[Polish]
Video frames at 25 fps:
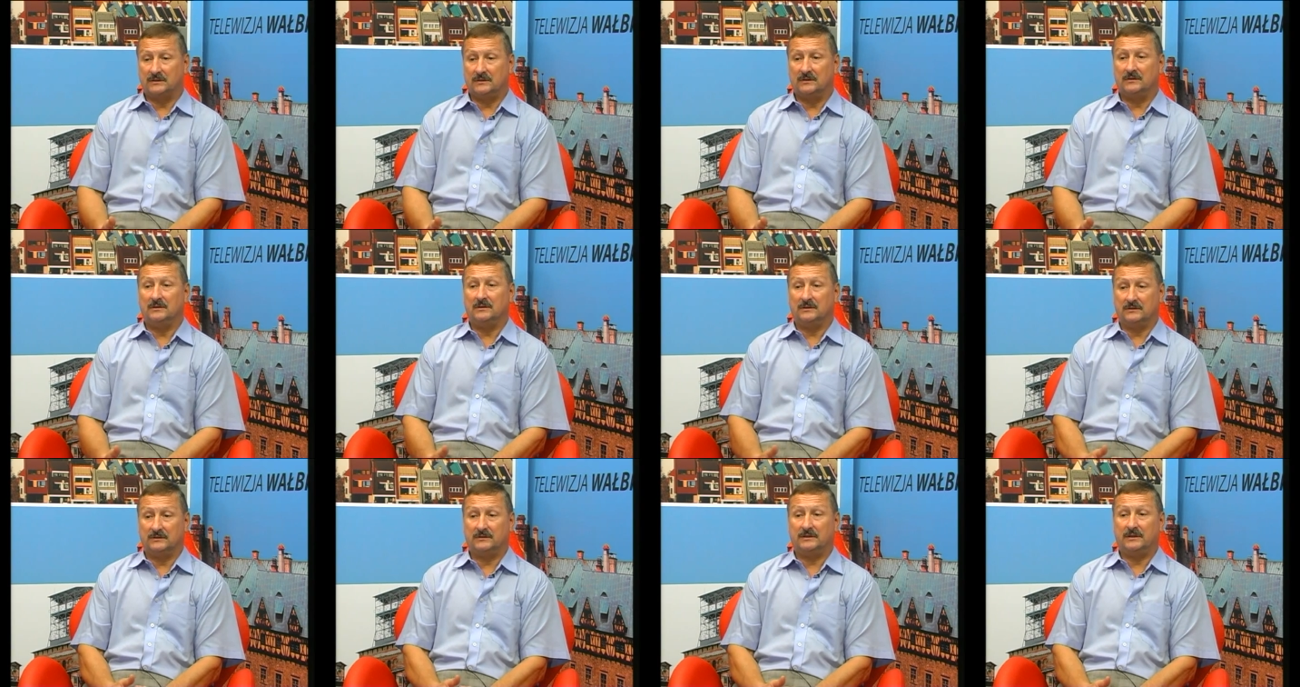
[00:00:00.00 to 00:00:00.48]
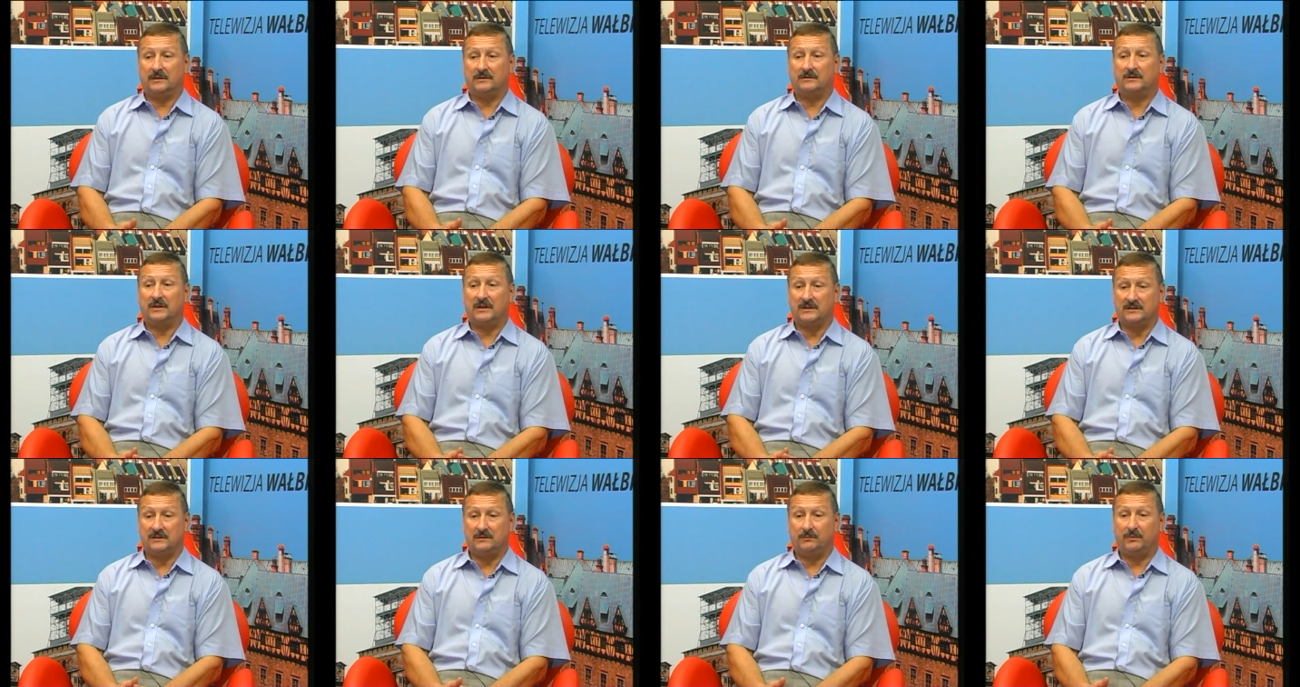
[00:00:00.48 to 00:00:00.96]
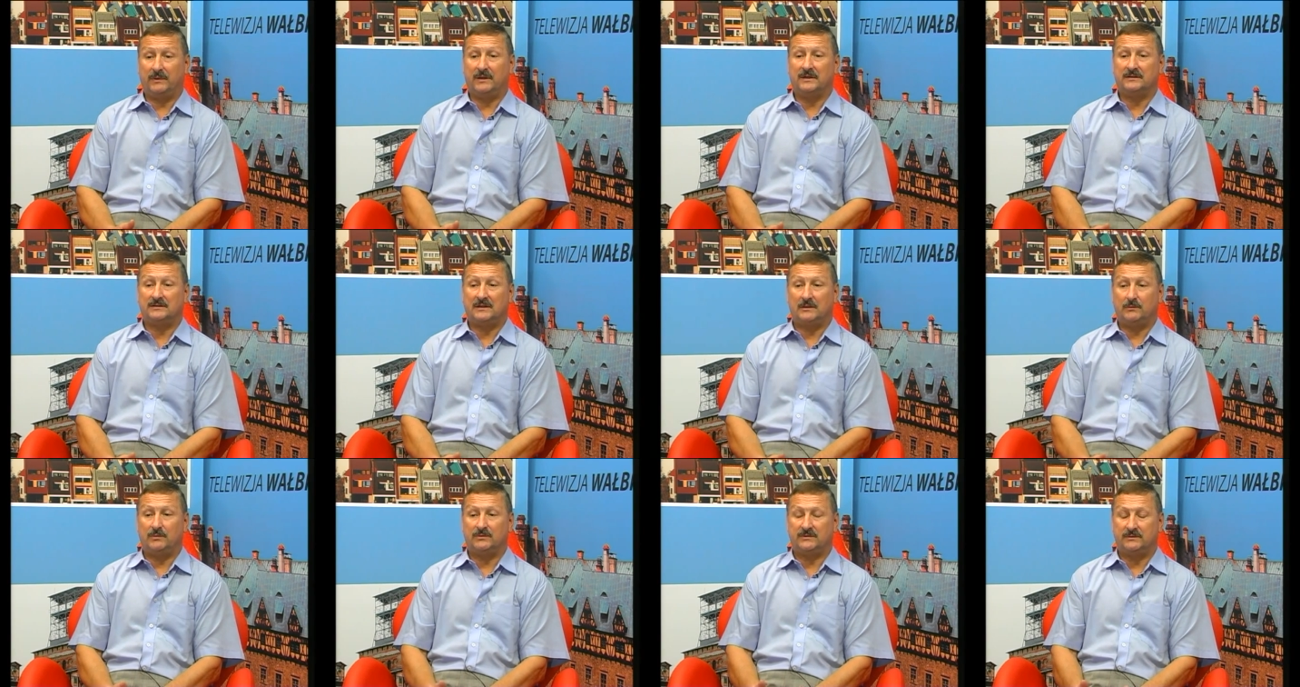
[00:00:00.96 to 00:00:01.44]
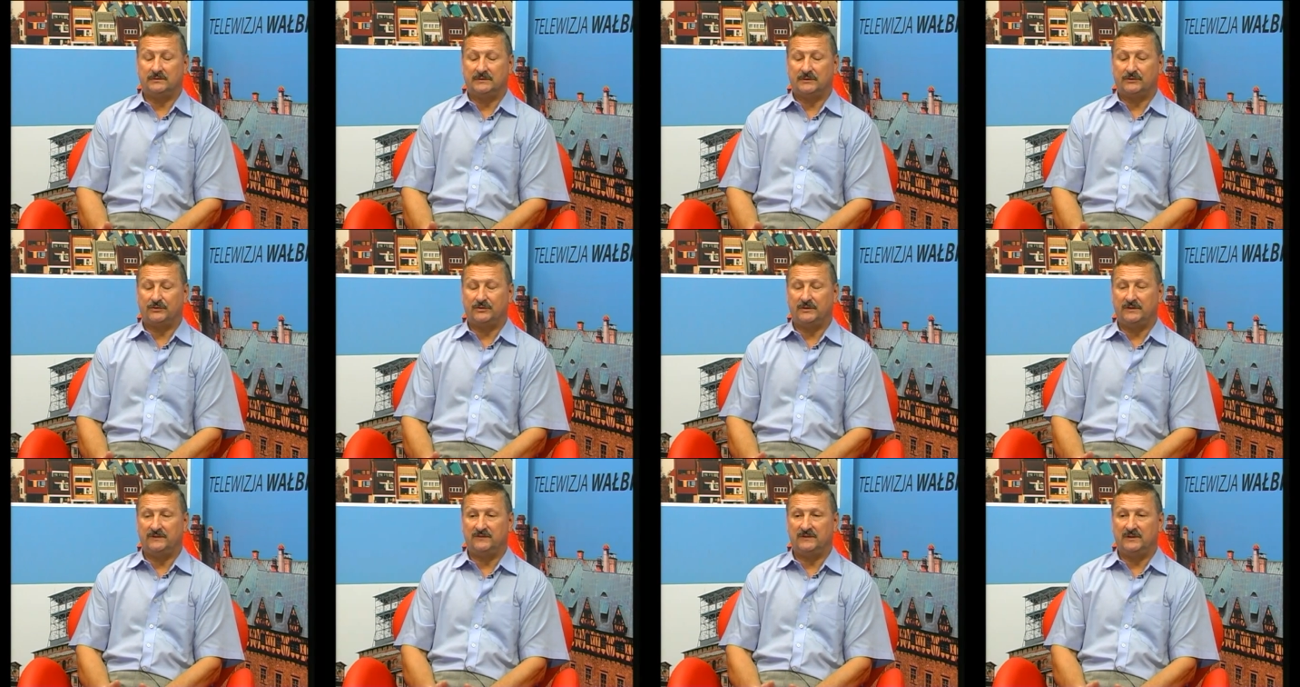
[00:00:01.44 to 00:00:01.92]
y, traci pracę albo są
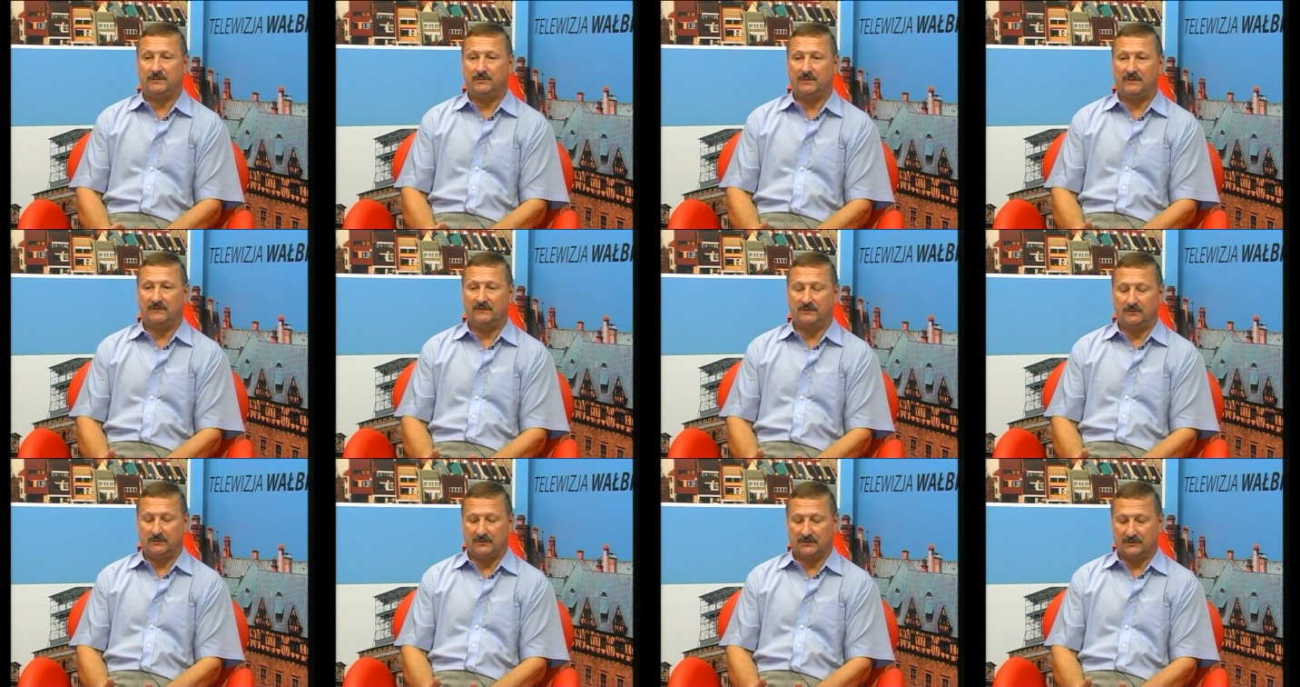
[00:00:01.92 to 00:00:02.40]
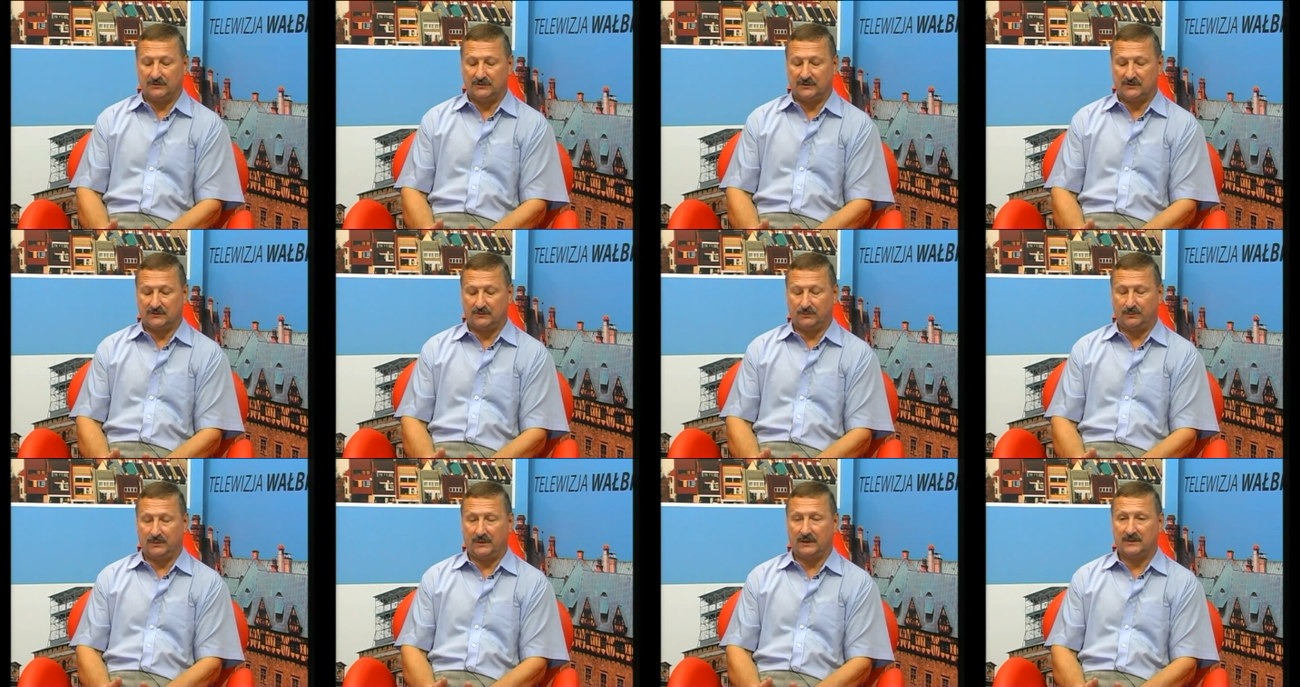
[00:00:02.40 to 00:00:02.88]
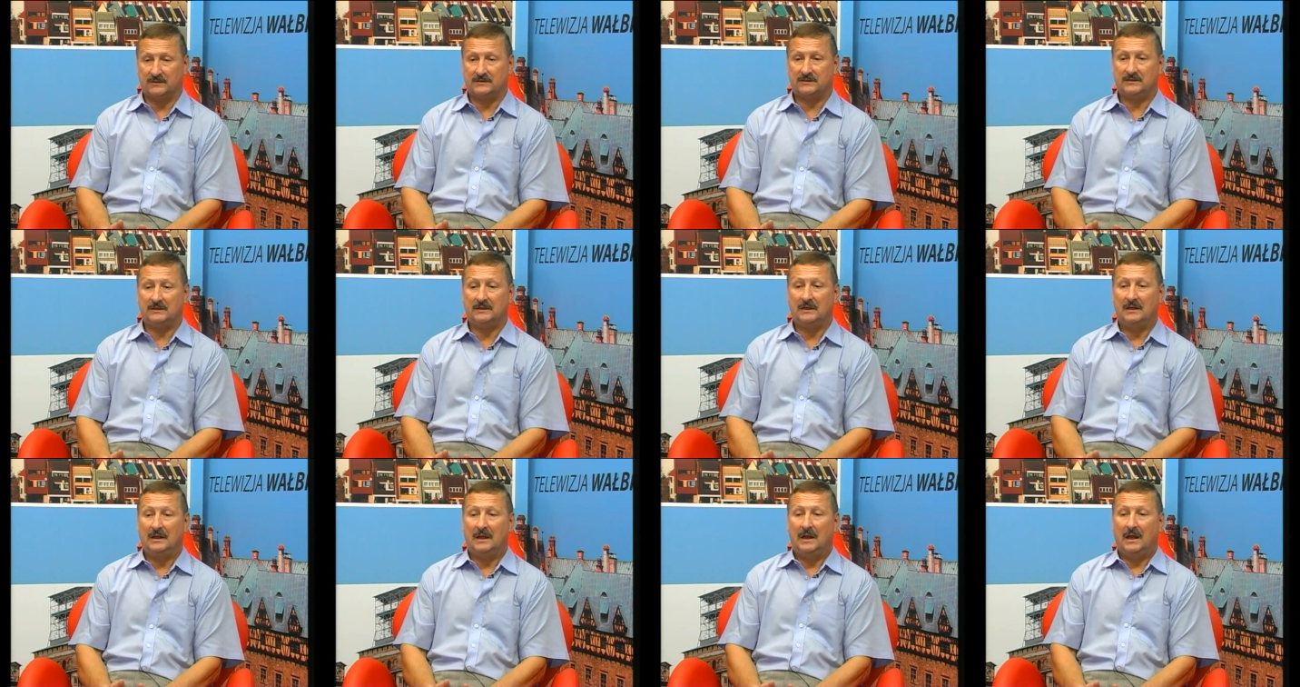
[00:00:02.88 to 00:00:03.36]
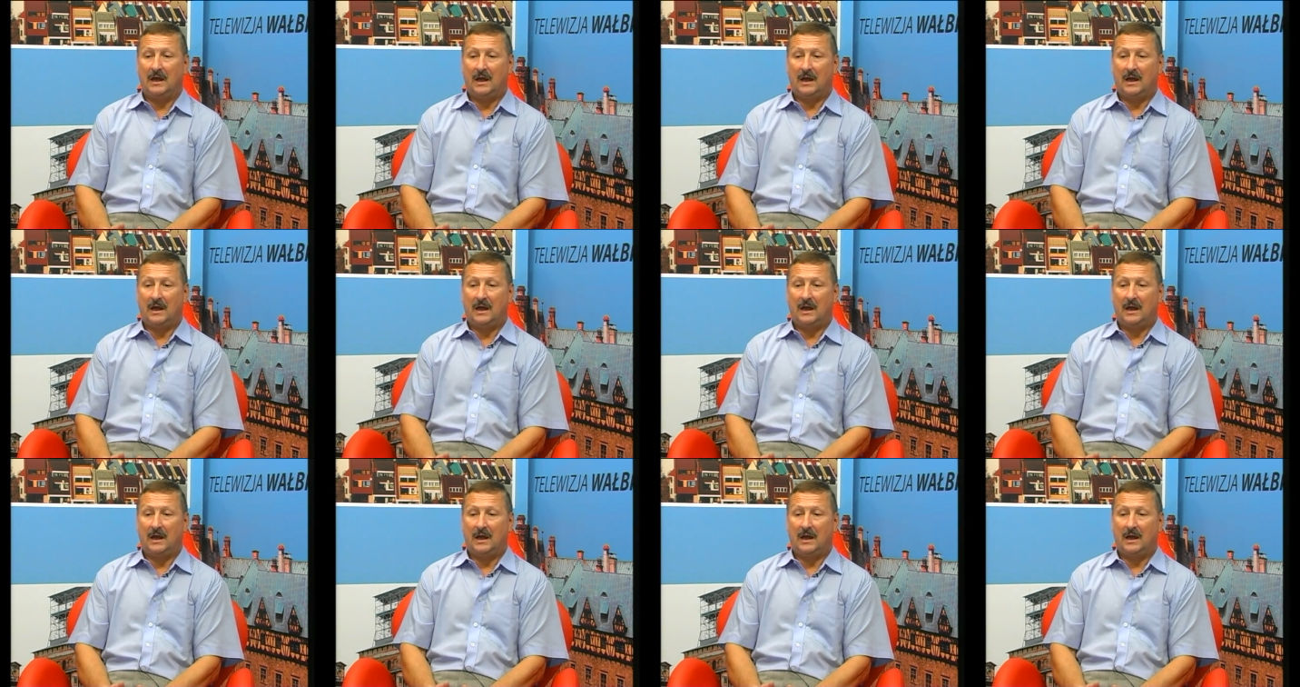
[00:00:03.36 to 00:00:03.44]
zatrudnieni w niepełnym mierze czasu pracy,